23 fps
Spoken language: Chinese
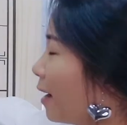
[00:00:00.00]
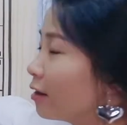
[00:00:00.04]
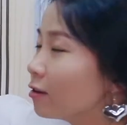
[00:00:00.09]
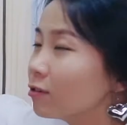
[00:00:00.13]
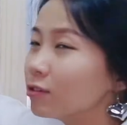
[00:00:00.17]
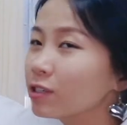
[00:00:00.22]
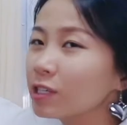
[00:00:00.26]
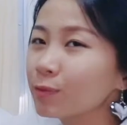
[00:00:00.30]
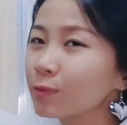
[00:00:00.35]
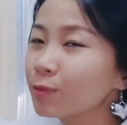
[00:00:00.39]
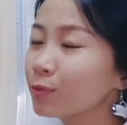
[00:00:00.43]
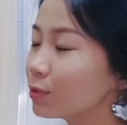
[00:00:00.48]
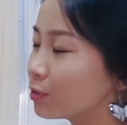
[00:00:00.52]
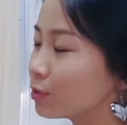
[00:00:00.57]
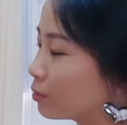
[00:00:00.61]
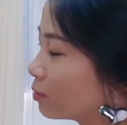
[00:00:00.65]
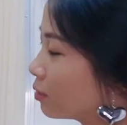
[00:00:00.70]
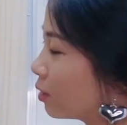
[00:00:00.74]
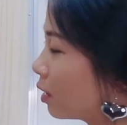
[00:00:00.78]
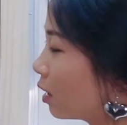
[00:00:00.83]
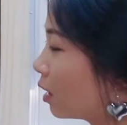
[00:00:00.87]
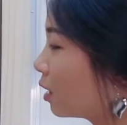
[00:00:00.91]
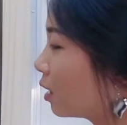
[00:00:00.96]
要一步，
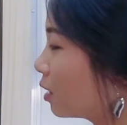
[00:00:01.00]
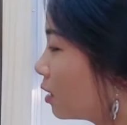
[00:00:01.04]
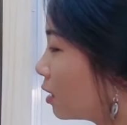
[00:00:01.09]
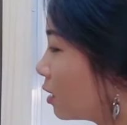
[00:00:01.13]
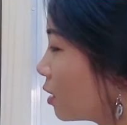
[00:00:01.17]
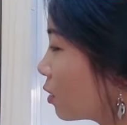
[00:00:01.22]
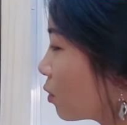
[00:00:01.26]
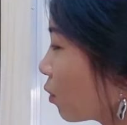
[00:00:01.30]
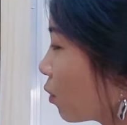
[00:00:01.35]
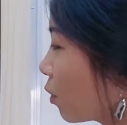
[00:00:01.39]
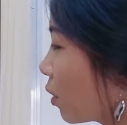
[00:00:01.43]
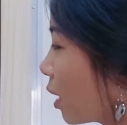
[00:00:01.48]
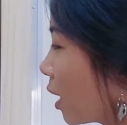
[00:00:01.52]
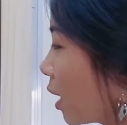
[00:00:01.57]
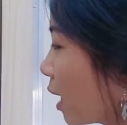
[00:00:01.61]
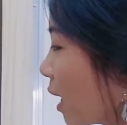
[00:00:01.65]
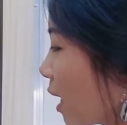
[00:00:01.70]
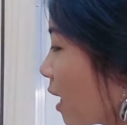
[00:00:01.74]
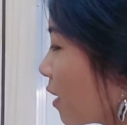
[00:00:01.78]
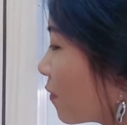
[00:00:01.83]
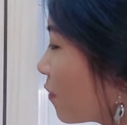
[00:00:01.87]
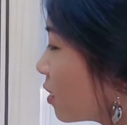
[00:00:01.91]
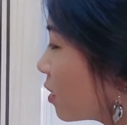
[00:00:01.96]
而
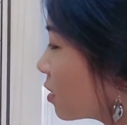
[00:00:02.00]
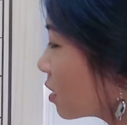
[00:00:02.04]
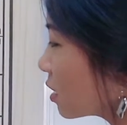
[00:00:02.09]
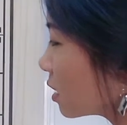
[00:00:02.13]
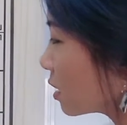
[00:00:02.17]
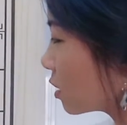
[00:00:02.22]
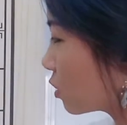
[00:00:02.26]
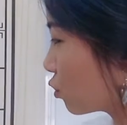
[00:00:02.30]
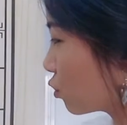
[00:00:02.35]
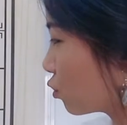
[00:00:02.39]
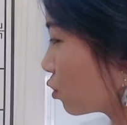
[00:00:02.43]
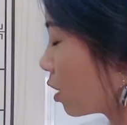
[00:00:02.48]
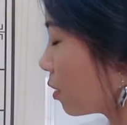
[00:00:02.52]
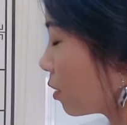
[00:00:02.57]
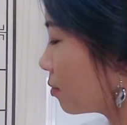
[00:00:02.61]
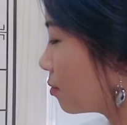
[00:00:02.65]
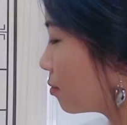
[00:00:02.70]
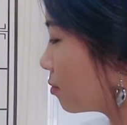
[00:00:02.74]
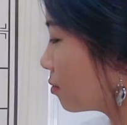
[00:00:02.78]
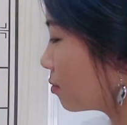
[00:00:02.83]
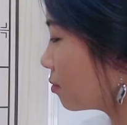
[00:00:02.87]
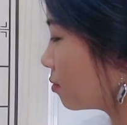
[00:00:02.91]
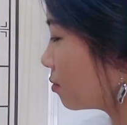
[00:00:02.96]
黑方这里只需要
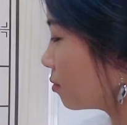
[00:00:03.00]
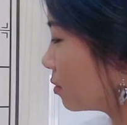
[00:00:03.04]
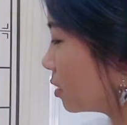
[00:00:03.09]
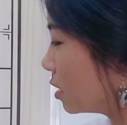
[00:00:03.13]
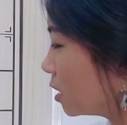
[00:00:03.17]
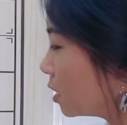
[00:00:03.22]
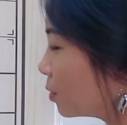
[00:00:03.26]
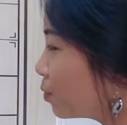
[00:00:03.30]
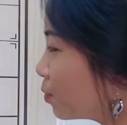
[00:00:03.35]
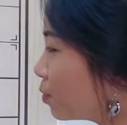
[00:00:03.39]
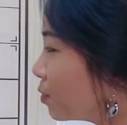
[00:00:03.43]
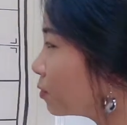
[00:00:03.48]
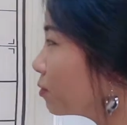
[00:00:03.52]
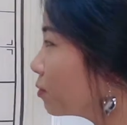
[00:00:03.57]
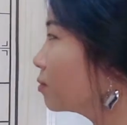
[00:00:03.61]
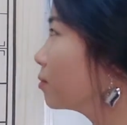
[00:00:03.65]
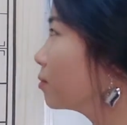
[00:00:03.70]
一步，